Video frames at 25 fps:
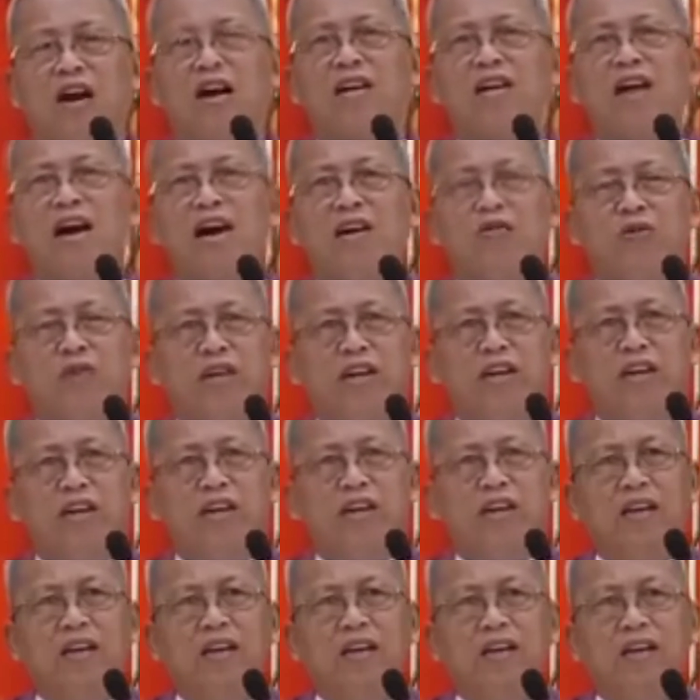Ang kahoy
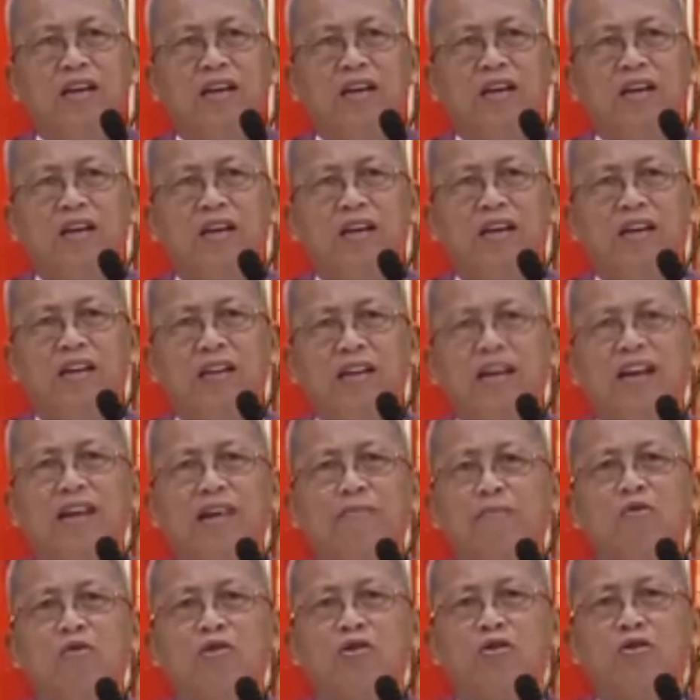
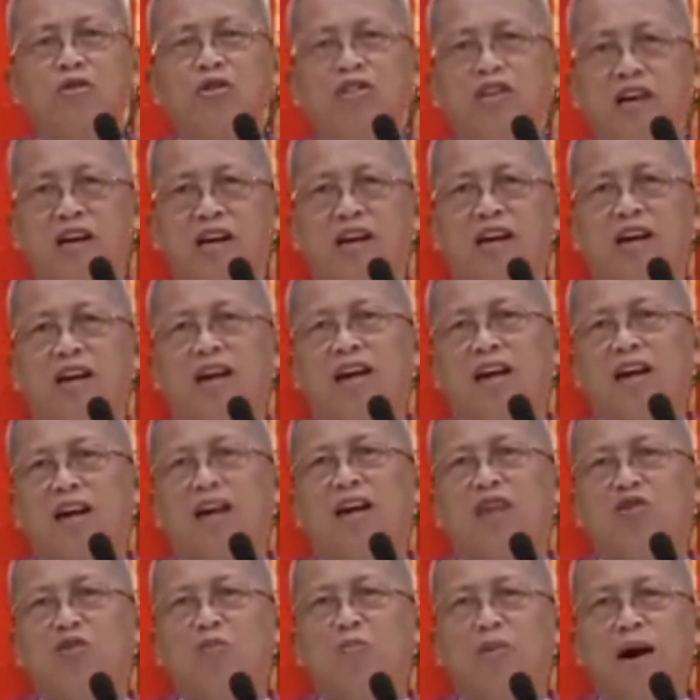dili pugson sa
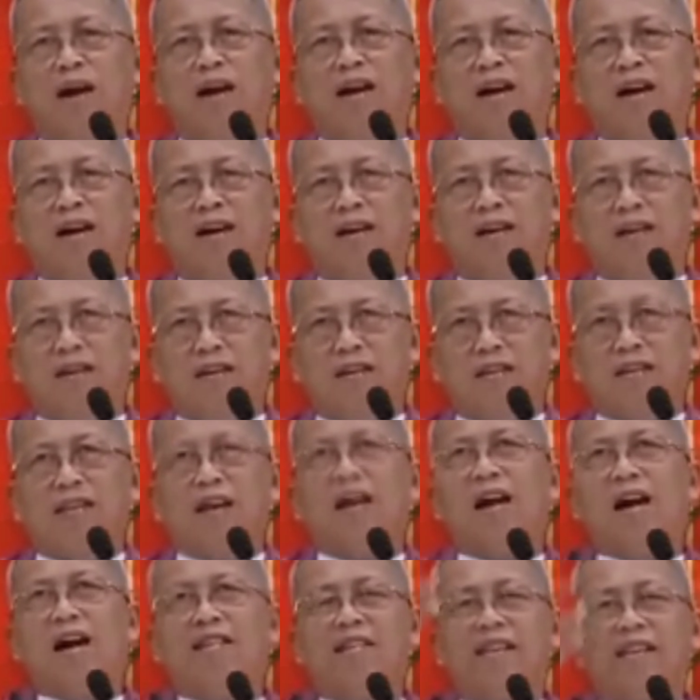subak nga
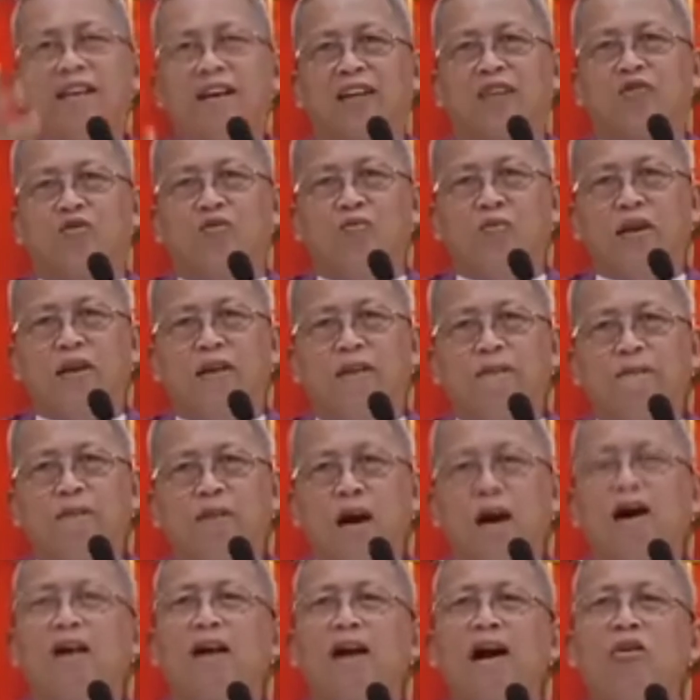tagaan ti
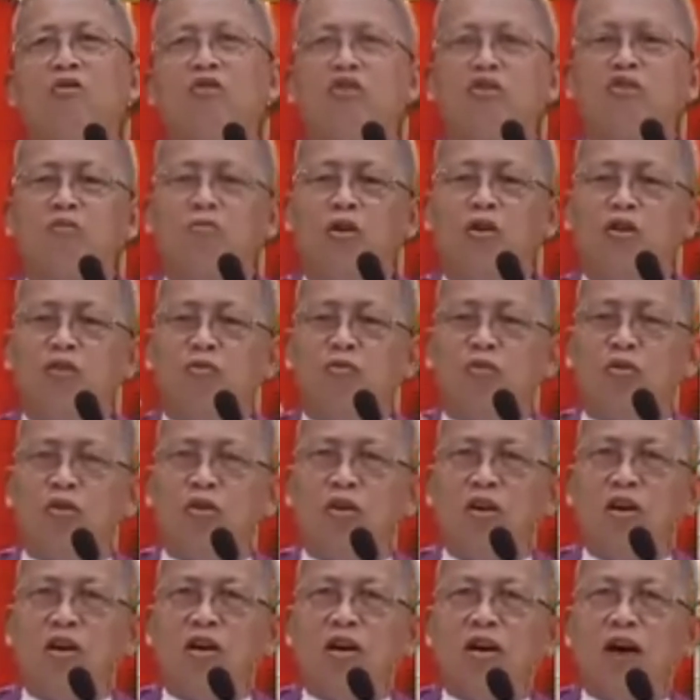tubig. Ang kahoy gyud mao
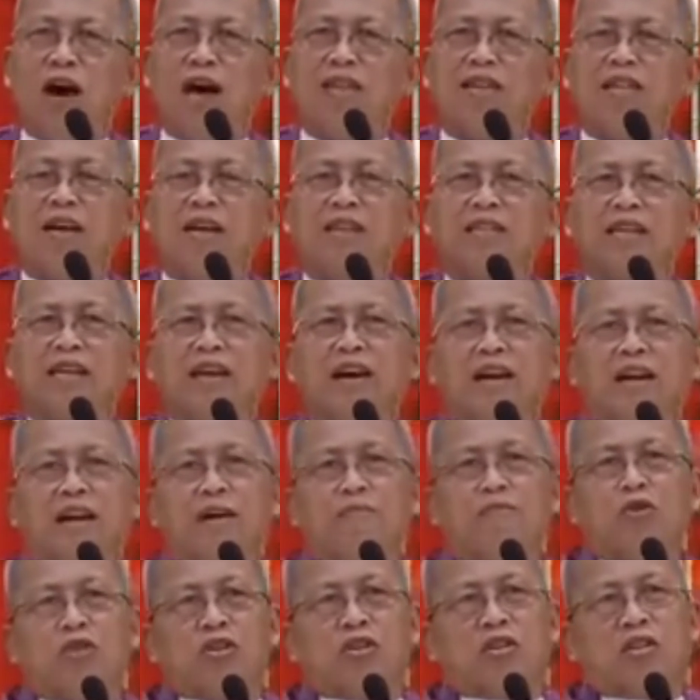imo hatag sa iyang
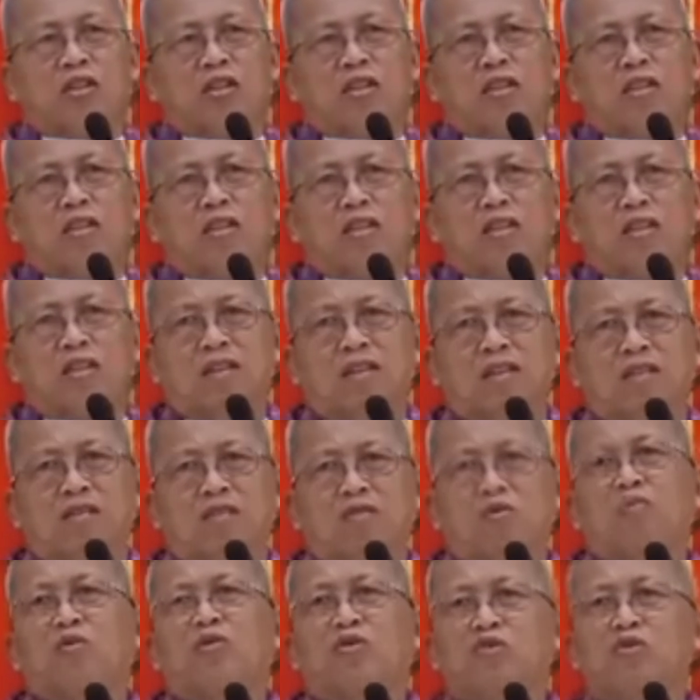kamot
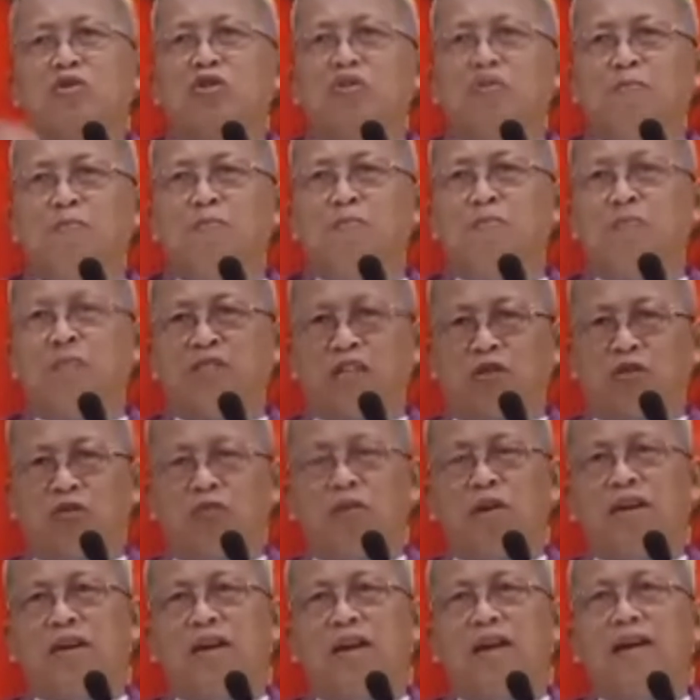o musuyok sa
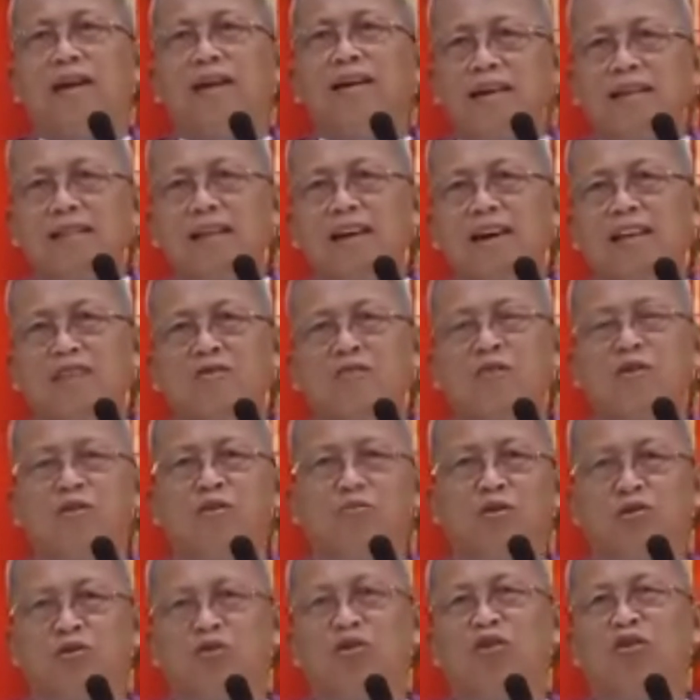tubig. Kita yun mo
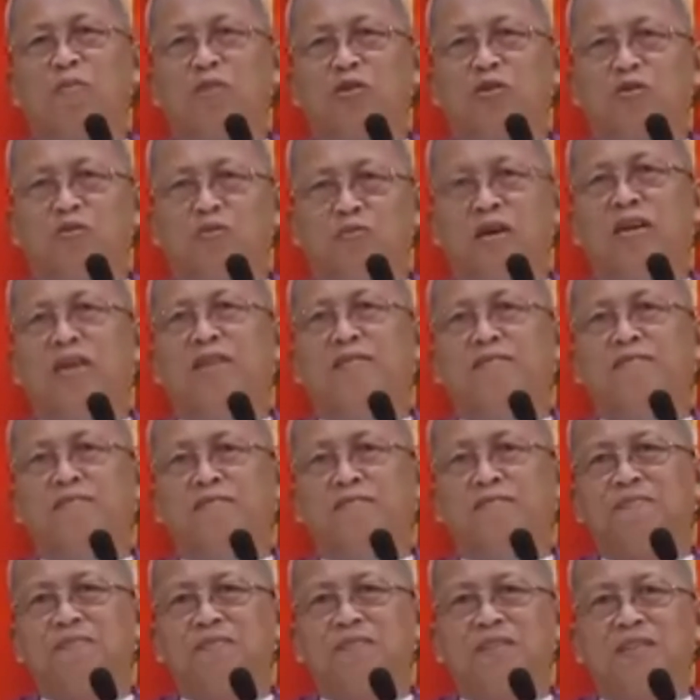musuyok sa tubig.
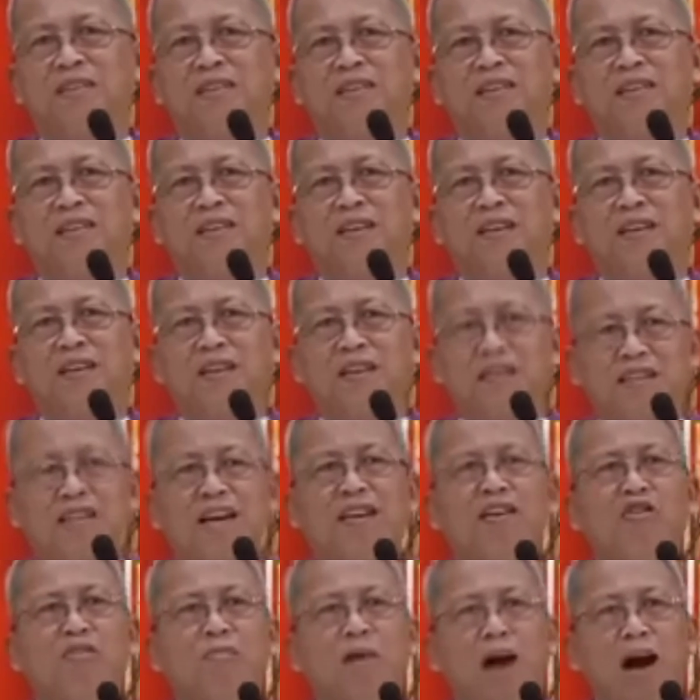
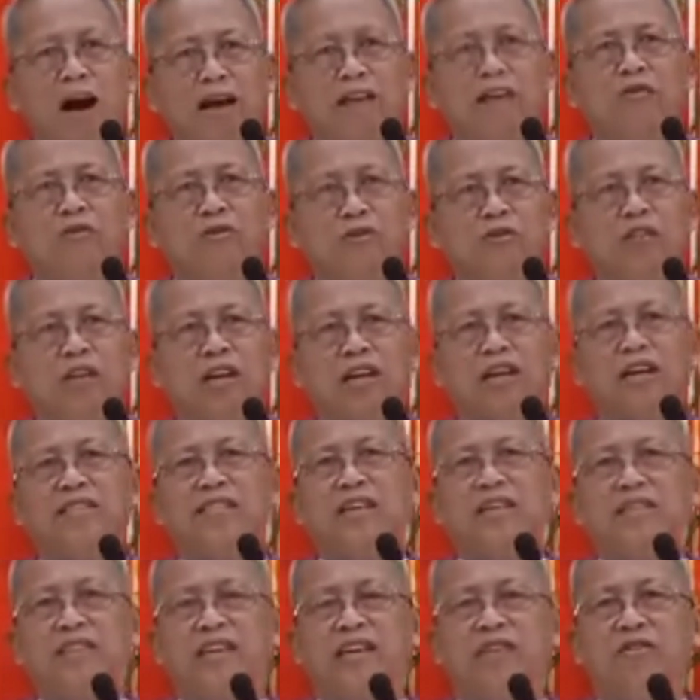Kita yun mangayo sa
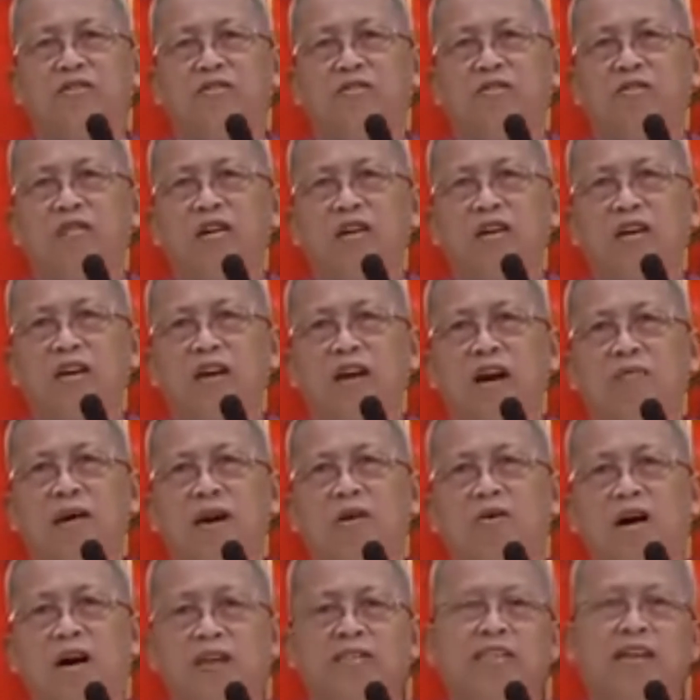grasyas ginoo nga
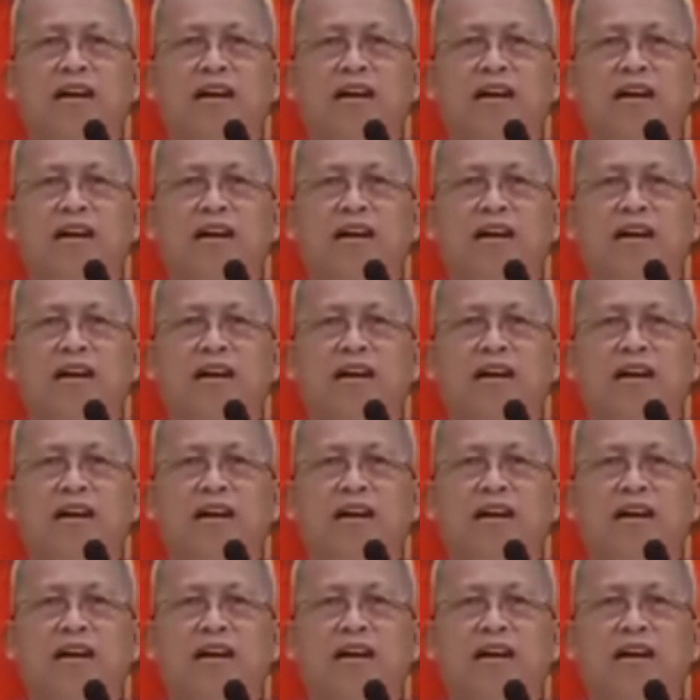mao ang